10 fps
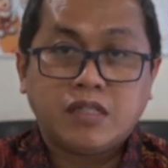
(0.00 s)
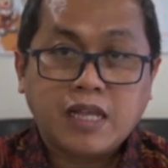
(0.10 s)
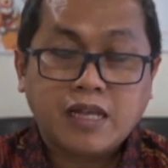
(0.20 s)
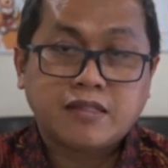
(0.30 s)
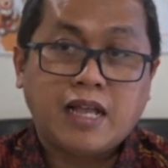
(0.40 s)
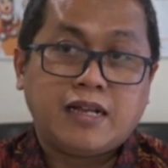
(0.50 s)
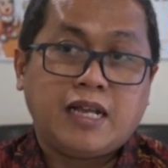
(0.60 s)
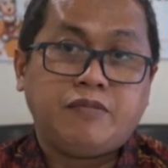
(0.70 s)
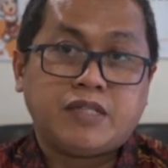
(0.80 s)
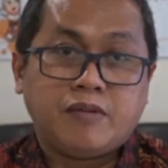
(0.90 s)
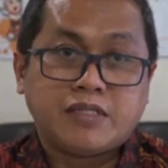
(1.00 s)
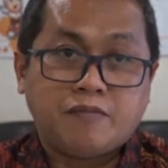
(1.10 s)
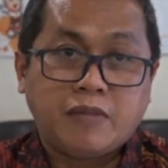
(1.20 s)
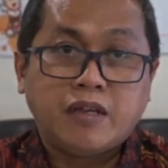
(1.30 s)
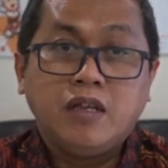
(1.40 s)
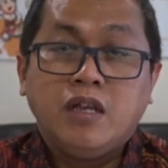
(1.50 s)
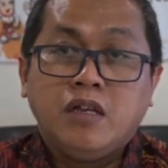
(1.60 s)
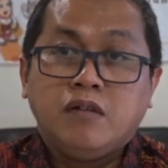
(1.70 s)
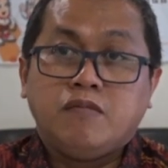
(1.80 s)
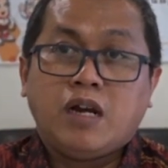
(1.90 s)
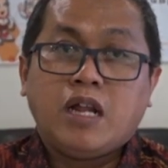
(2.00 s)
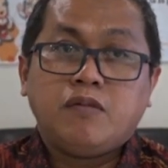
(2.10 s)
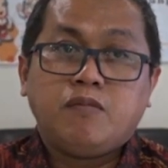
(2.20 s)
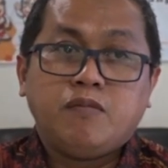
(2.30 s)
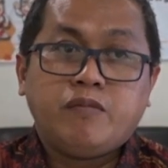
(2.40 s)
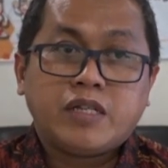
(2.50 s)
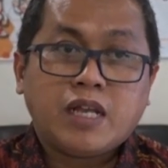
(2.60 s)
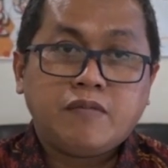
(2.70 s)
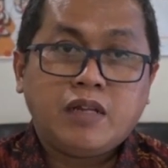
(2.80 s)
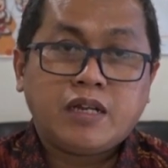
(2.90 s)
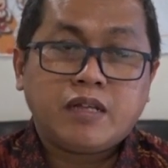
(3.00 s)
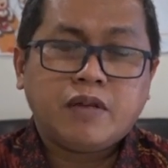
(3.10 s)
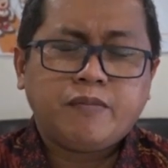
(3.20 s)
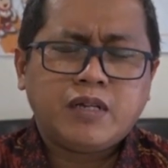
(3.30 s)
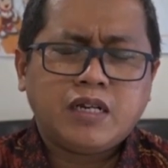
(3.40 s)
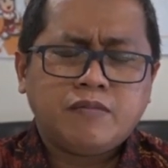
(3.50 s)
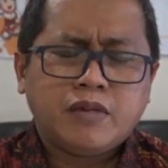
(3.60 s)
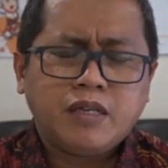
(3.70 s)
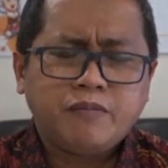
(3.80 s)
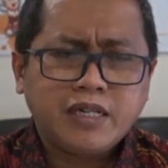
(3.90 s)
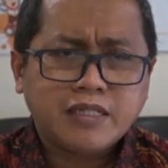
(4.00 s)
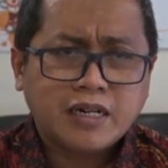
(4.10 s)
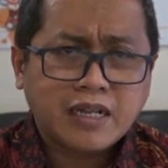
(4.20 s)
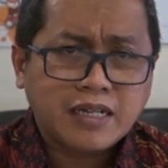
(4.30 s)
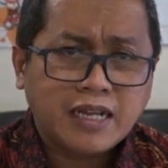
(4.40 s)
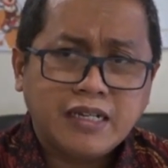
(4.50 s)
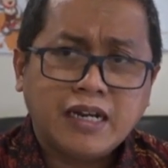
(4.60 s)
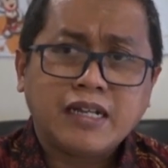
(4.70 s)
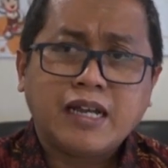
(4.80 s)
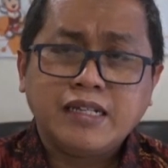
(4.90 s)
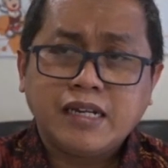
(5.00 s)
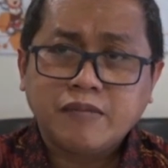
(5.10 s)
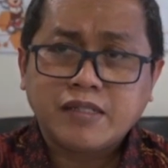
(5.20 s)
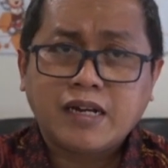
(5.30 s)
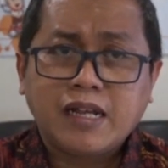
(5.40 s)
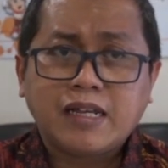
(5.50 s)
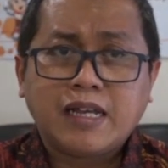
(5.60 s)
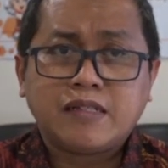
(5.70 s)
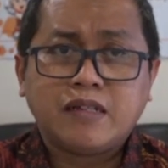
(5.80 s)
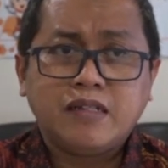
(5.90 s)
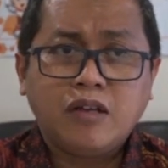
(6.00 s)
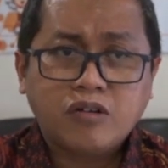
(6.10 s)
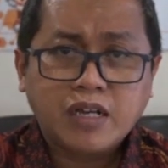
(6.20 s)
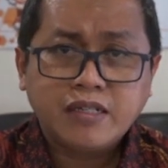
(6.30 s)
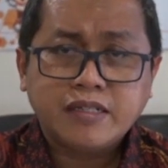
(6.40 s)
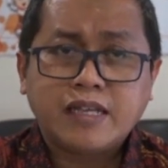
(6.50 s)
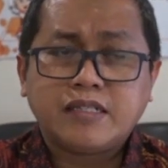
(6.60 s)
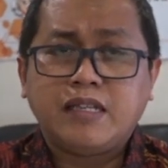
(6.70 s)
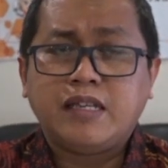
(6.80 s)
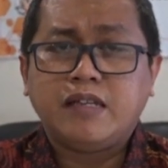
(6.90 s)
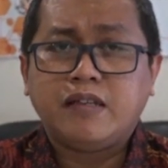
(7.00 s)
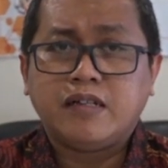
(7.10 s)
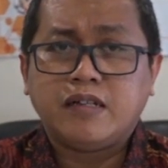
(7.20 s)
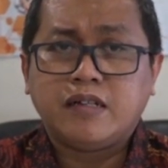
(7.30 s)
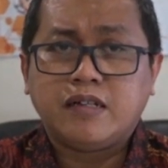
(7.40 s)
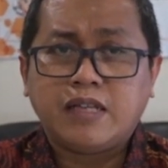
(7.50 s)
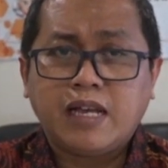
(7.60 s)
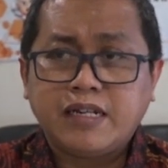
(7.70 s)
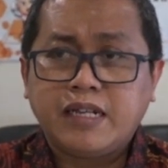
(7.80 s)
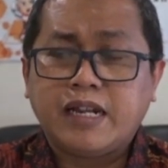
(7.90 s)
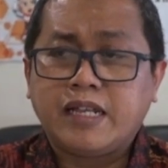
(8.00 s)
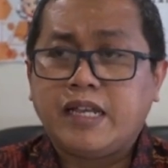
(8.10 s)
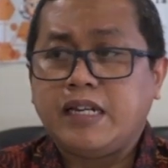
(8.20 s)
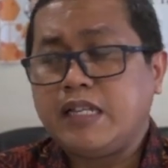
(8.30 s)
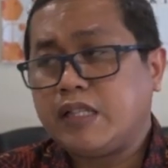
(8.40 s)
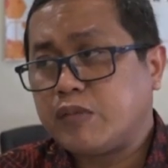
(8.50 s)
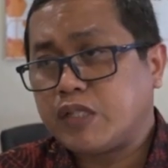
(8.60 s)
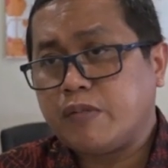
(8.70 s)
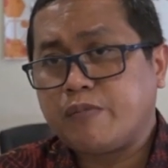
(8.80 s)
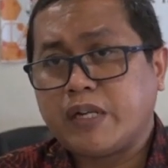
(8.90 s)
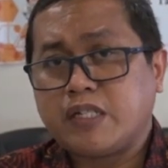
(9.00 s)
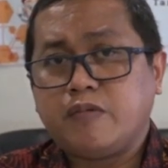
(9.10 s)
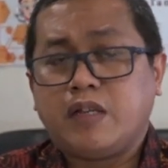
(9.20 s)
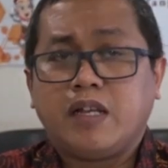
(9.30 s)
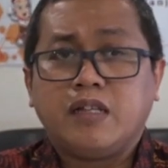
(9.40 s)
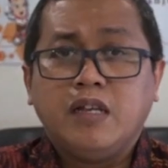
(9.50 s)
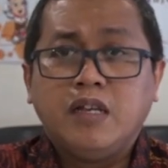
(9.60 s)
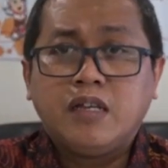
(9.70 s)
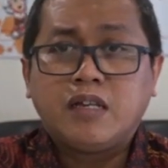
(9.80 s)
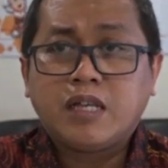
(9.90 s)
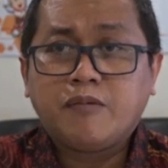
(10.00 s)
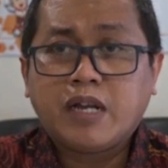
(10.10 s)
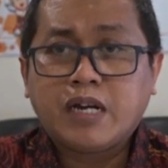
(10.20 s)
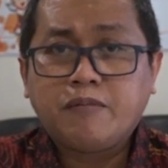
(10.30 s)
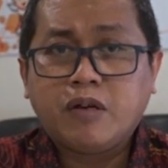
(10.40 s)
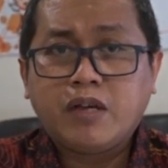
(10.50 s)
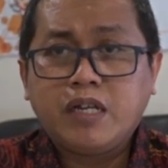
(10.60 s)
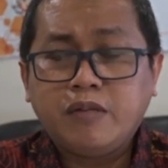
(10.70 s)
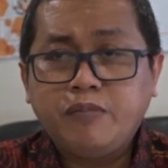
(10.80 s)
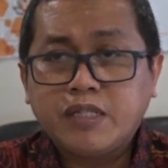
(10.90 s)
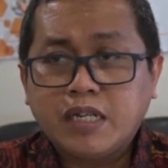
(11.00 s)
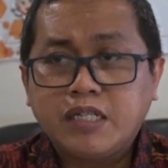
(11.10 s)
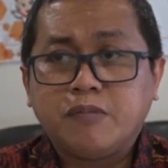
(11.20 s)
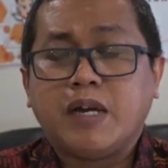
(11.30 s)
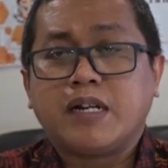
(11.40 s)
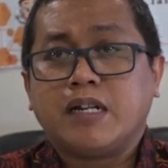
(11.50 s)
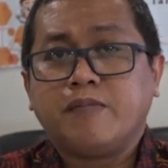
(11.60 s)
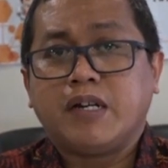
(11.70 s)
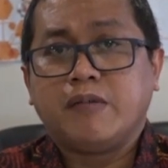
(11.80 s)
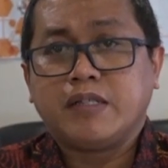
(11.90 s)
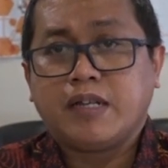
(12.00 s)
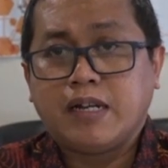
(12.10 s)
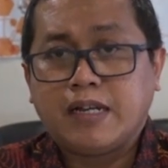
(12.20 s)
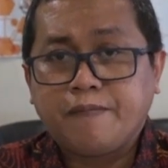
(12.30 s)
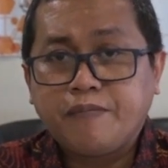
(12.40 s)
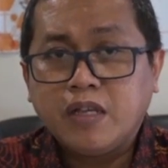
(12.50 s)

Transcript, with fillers: kita tangkal bersama-sama melalui bersadar apa namanya berdasarkan kehadiran kehadiran masyarakat organisasi eh, yang hadir hari ini teman-teman pers ya. kita berharap bahwa ini bisa disebarkan kepada masyarakat